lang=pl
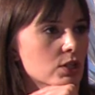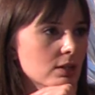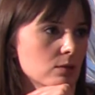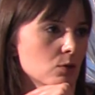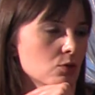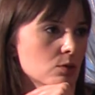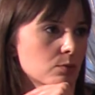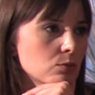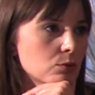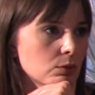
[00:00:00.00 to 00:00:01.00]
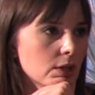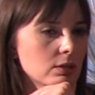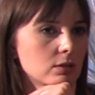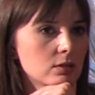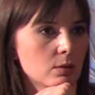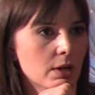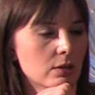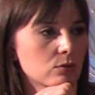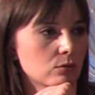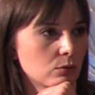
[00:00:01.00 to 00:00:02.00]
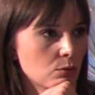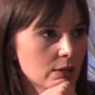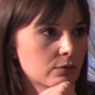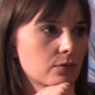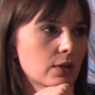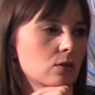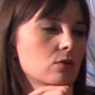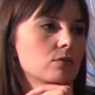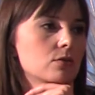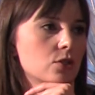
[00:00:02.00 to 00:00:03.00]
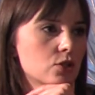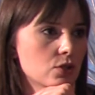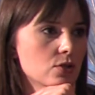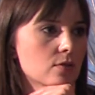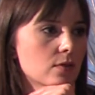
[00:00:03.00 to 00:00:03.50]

takim osobom, które nie mają łatwego dzieciństwa.